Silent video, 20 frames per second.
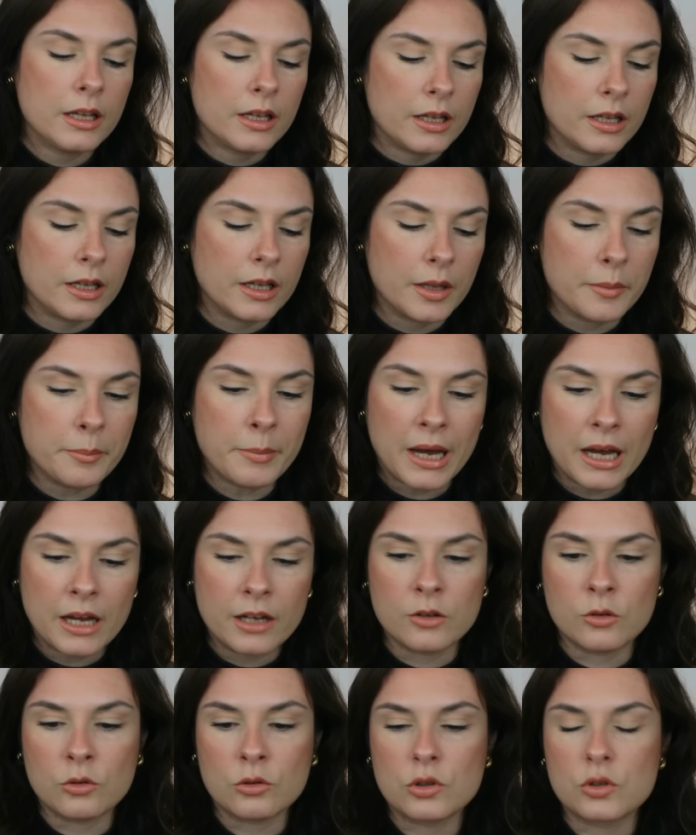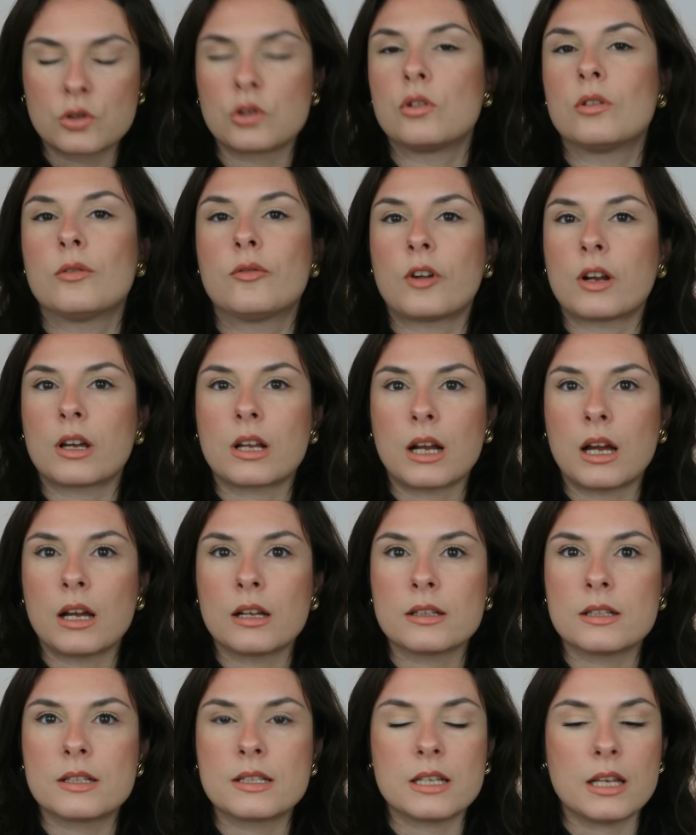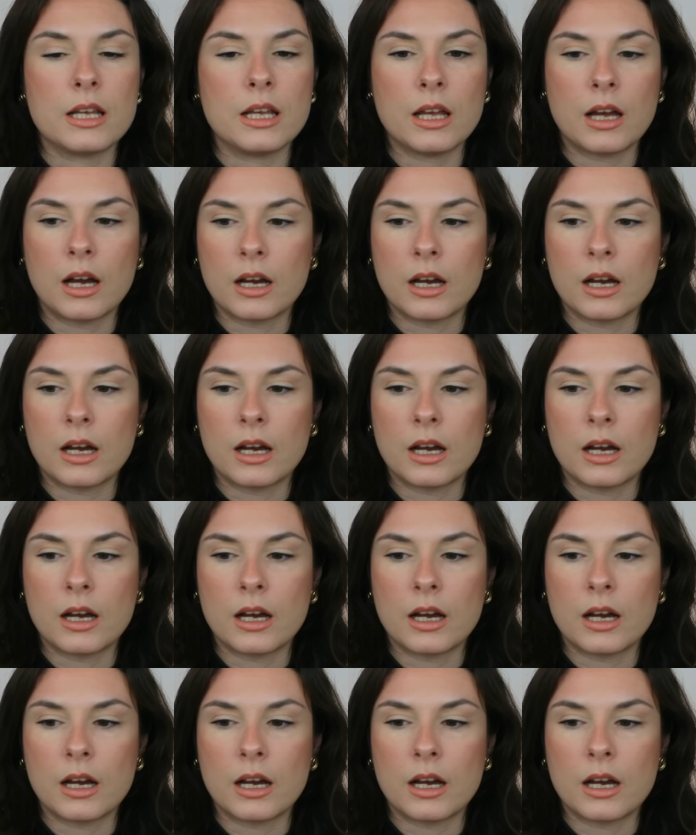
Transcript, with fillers: eh, ma non solo fragranze,